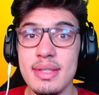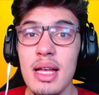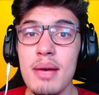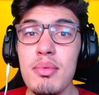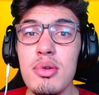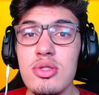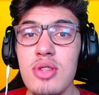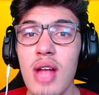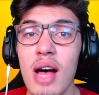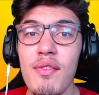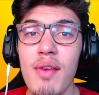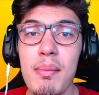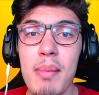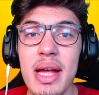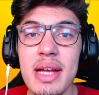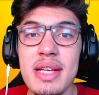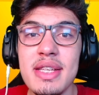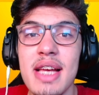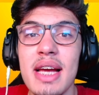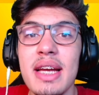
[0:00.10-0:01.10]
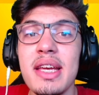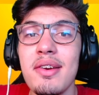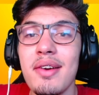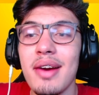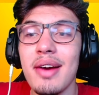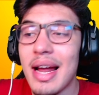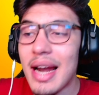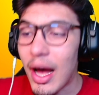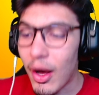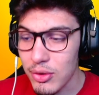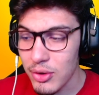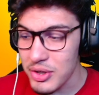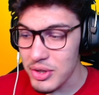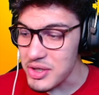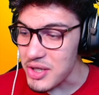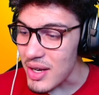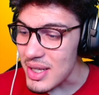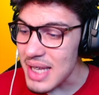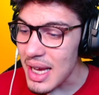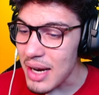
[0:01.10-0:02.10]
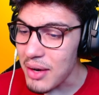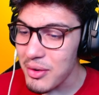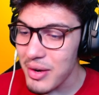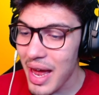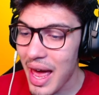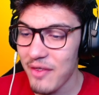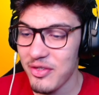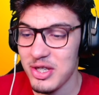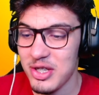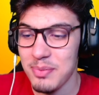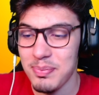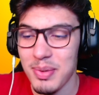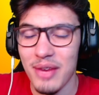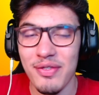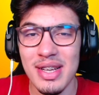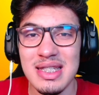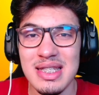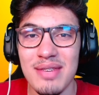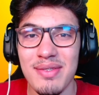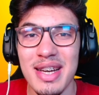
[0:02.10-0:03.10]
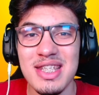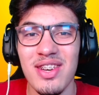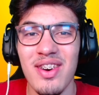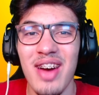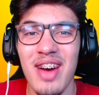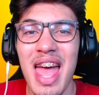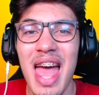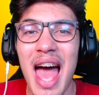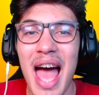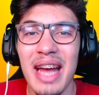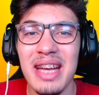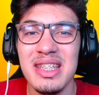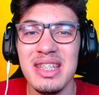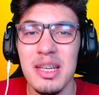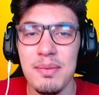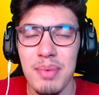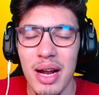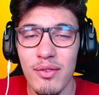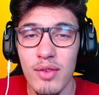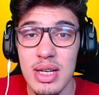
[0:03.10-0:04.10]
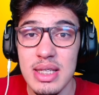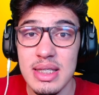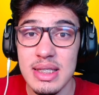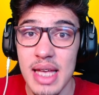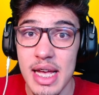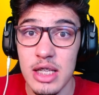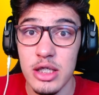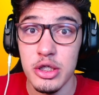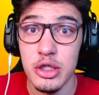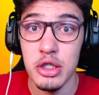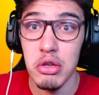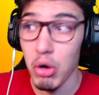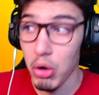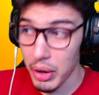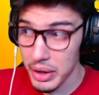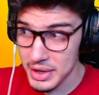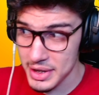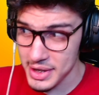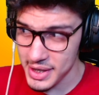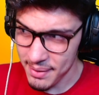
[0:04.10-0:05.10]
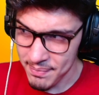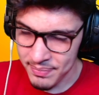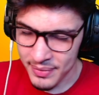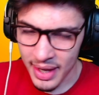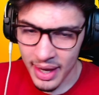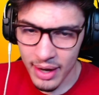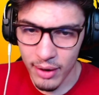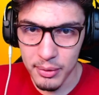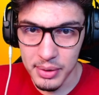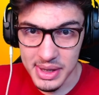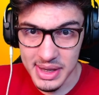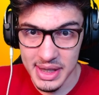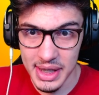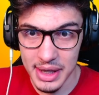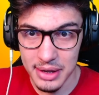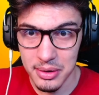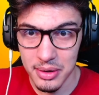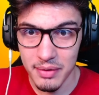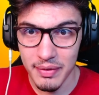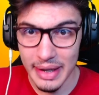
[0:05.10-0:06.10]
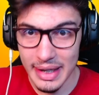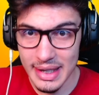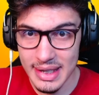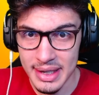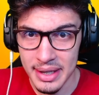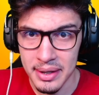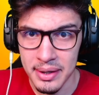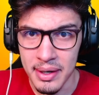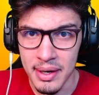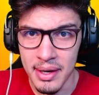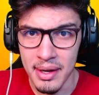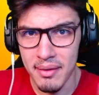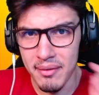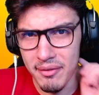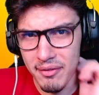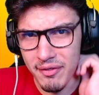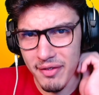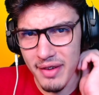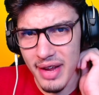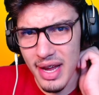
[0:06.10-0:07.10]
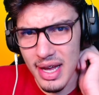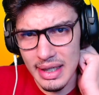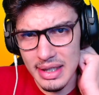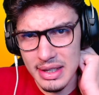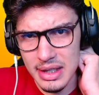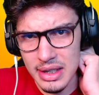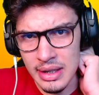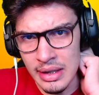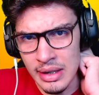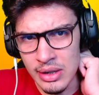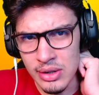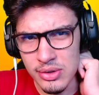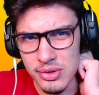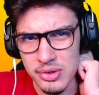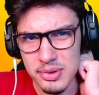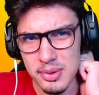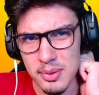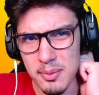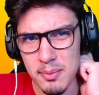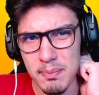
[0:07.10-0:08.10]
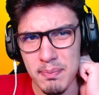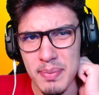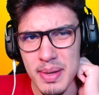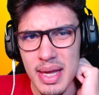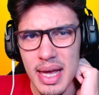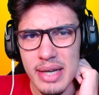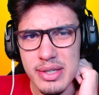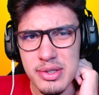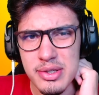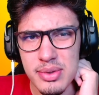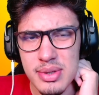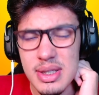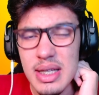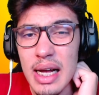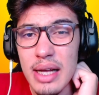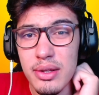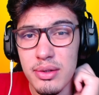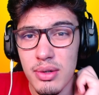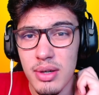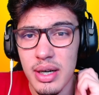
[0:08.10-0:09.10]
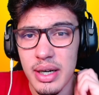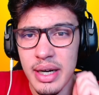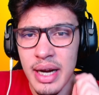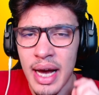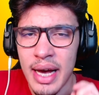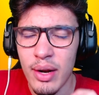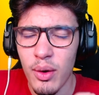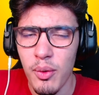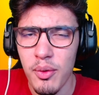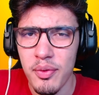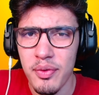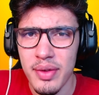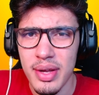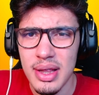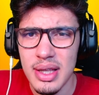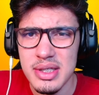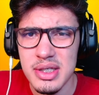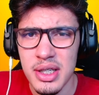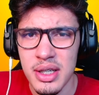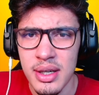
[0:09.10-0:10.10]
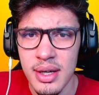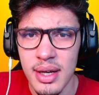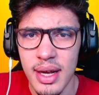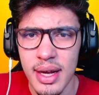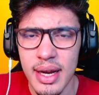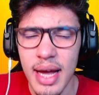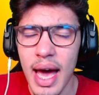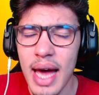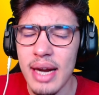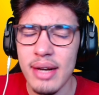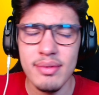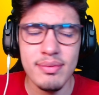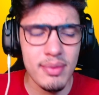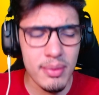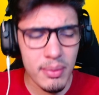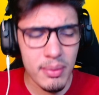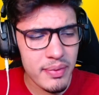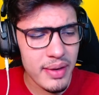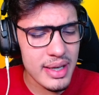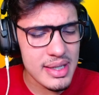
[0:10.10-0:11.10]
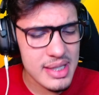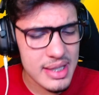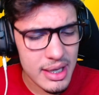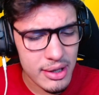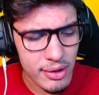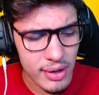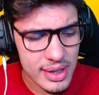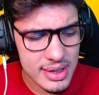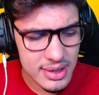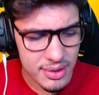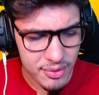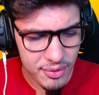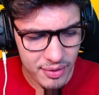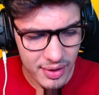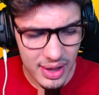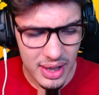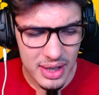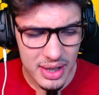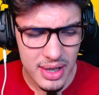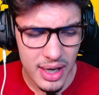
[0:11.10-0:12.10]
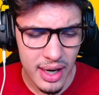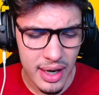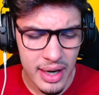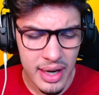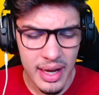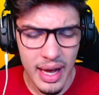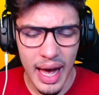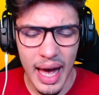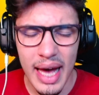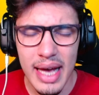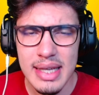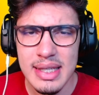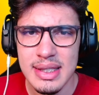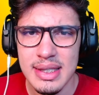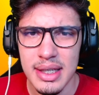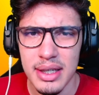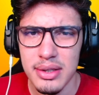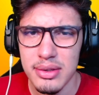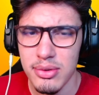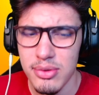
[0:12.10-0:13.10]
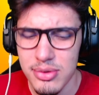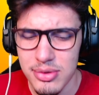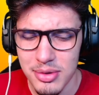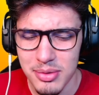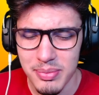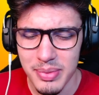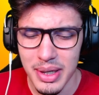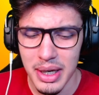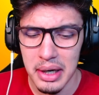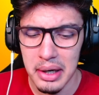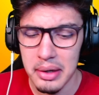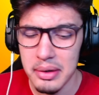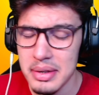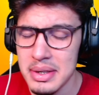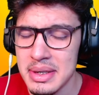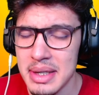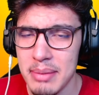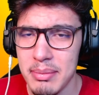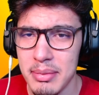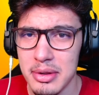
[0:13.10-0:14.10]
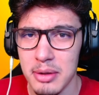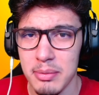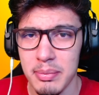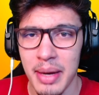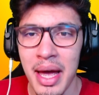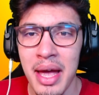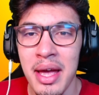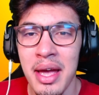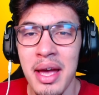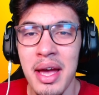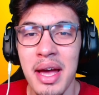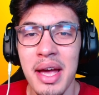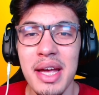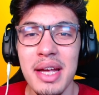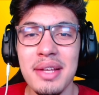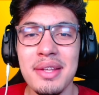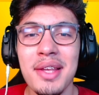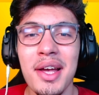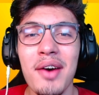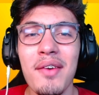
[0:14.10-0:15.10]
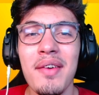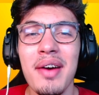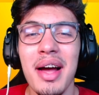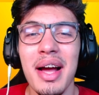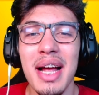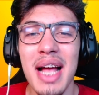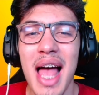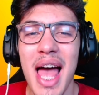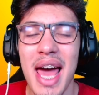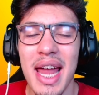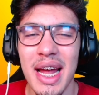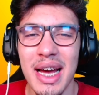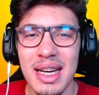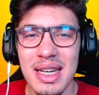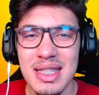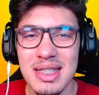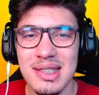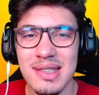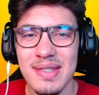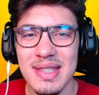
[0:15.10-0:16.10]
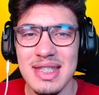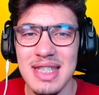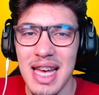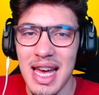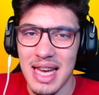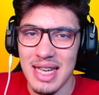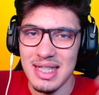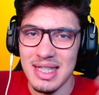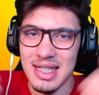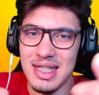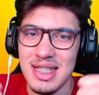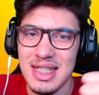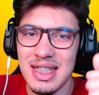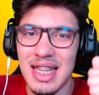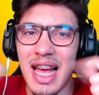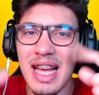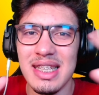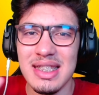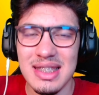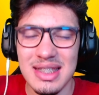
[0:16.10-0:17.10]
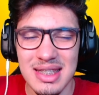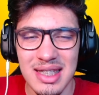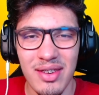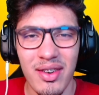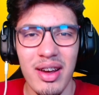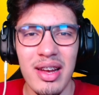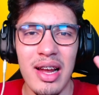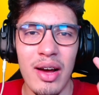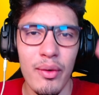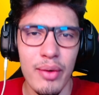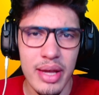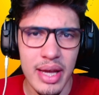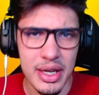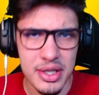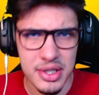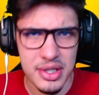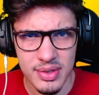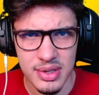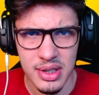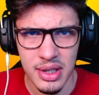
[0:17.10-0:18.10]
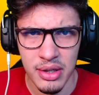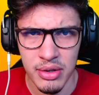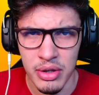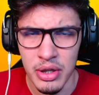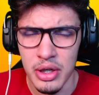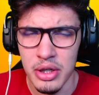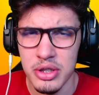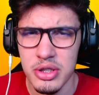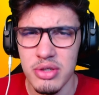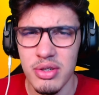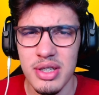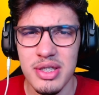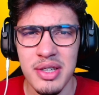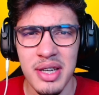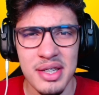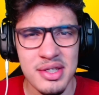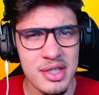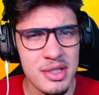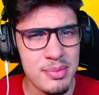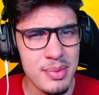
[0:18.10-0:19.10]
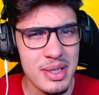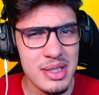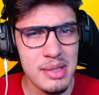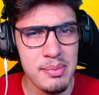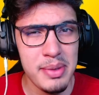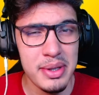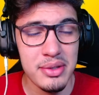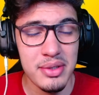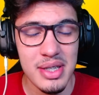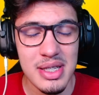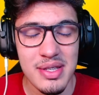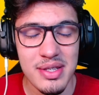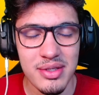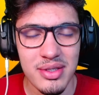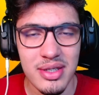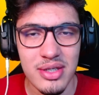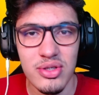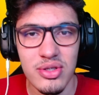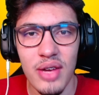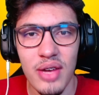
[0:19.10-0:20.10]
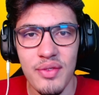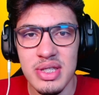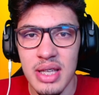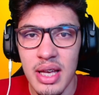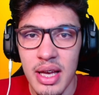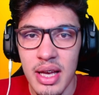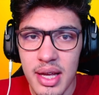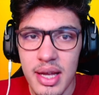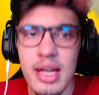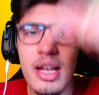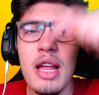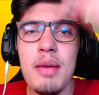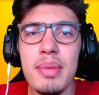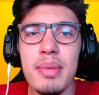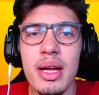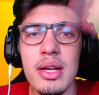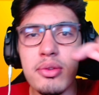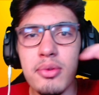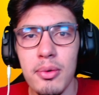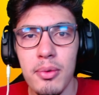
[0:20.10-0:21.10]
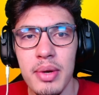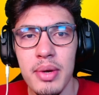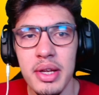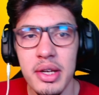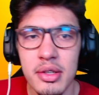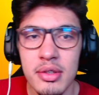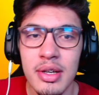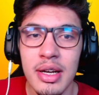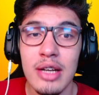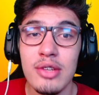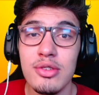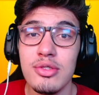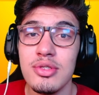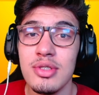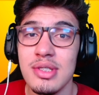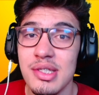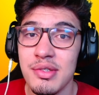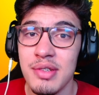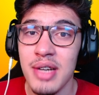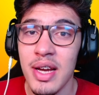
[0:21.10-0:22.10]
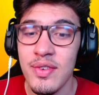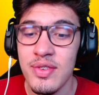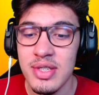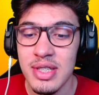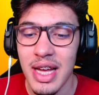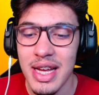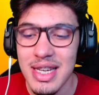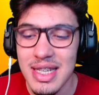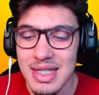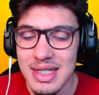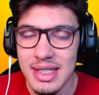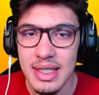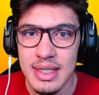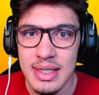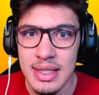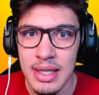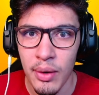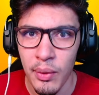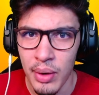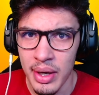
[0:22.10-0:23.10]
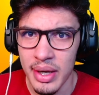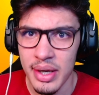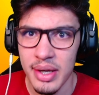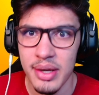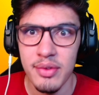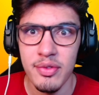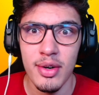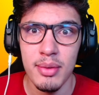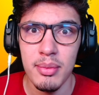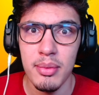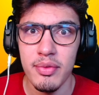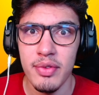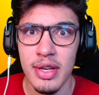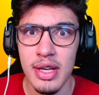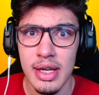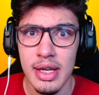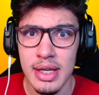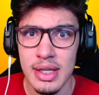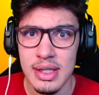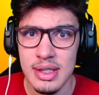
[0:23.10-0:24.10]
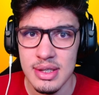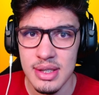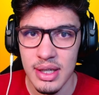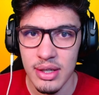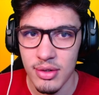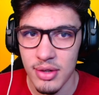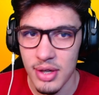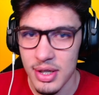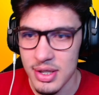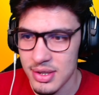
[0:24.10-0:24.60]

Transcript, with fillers: Estamos novamente aqui no canal do Josacraft para fazer mais um react para vocês. E hoje o título vai ser Villager Zumbi Assustador, cara. o Villager... Cara, vamos ver esse negócio. É um Villager assando um zumbi, eu não sei muito bem. Então, galera, antes de começar, já deixa o like, se inscreve no canal e ativa o sininho de notificações para receber todas as entradas novas. E lembrando, o link do canal do Josacraft tá aí na descrição e vamos ver esse negócio,